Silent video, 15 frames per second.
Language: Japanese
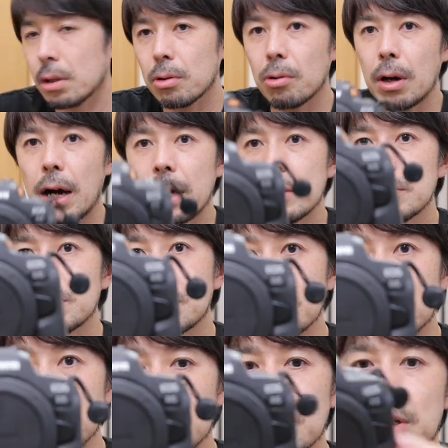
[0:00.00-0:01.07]
これ
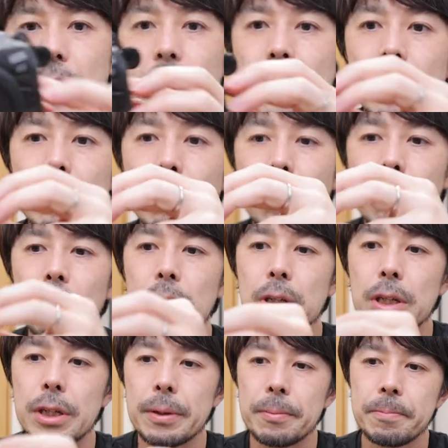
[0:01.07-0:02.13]
R6。ここ
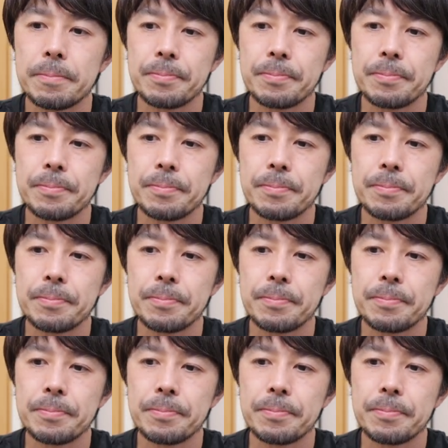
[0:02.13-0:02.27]
に、